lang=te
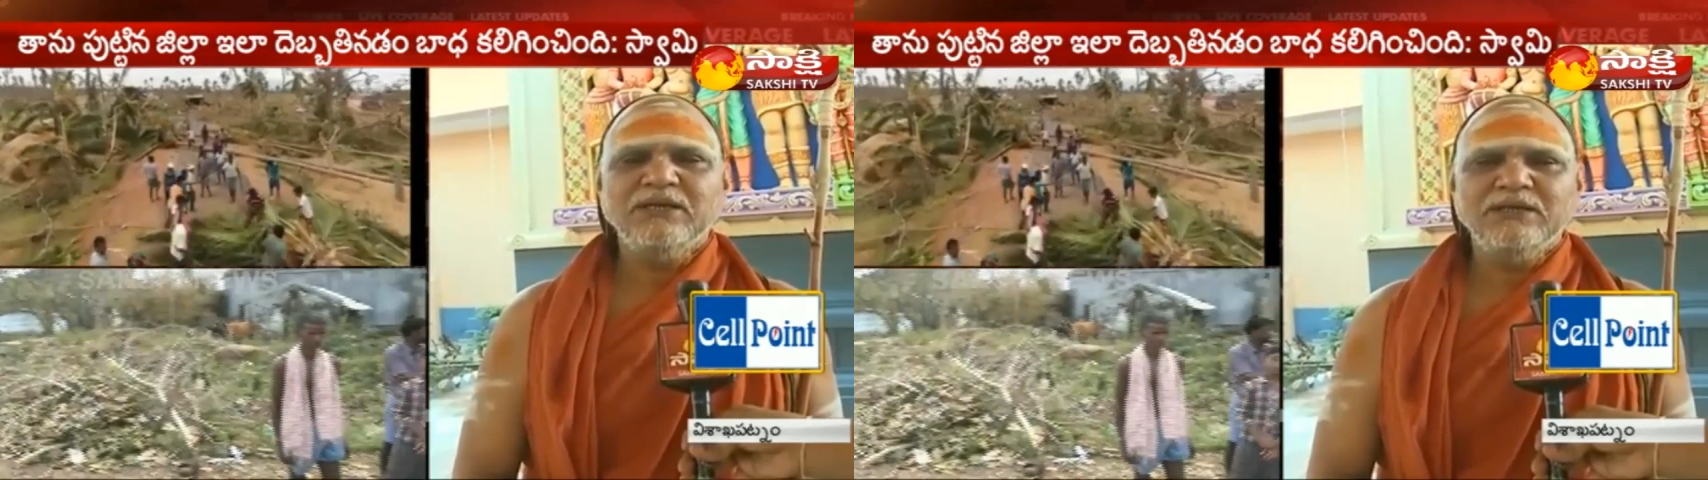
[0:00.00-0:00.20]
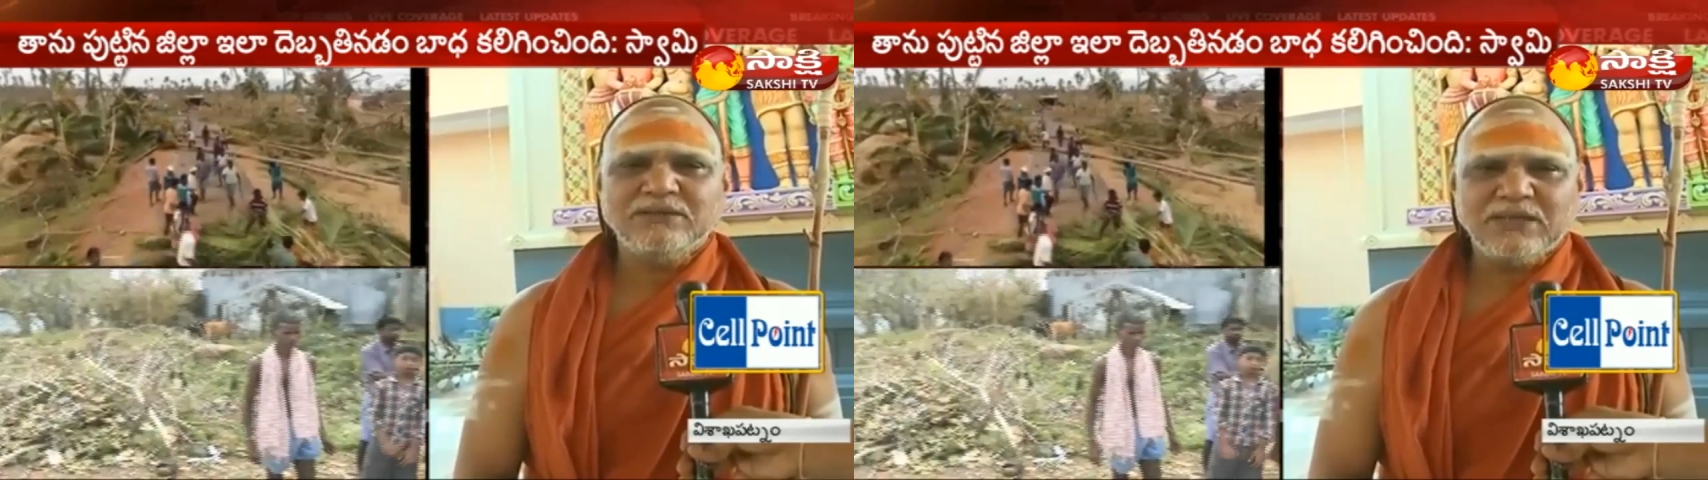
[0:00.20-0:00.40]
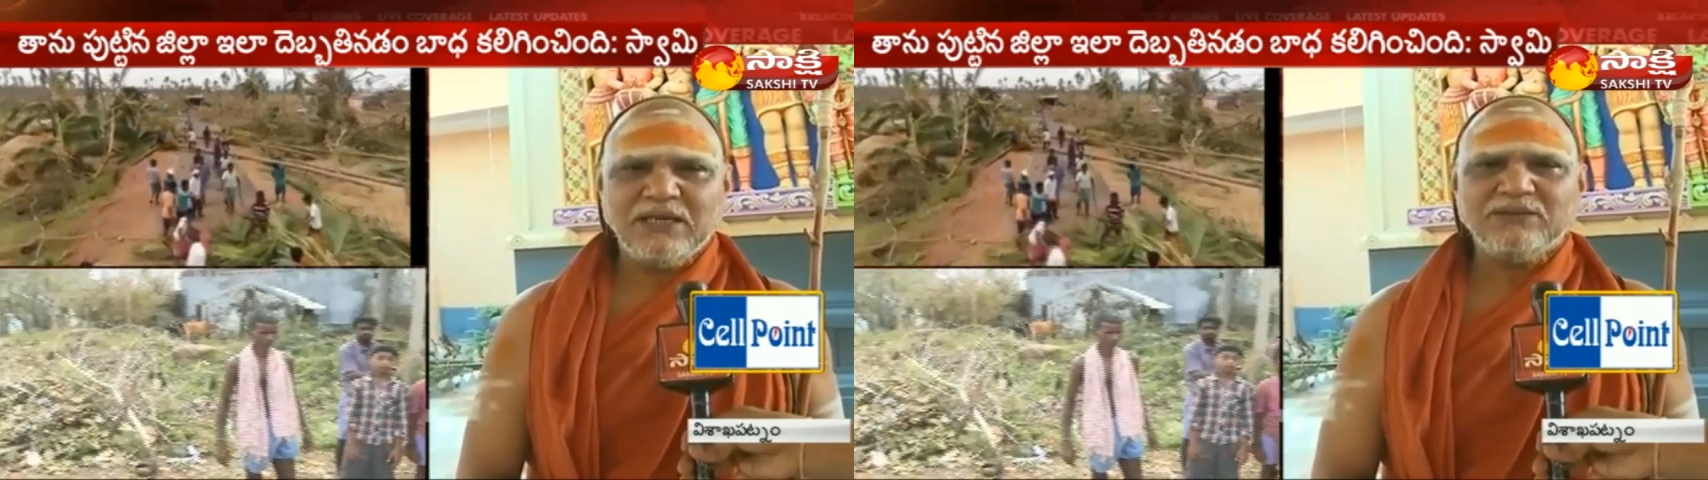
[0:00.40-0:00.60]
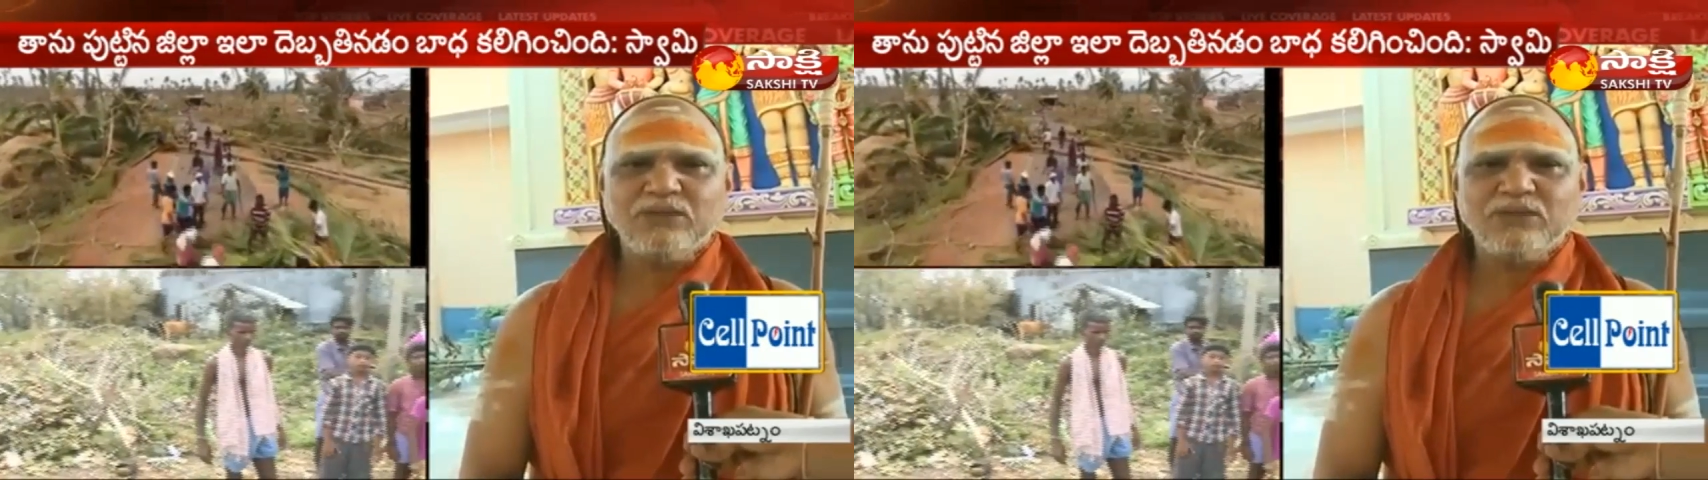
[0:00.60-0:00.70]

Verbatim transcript: ఇది చాలా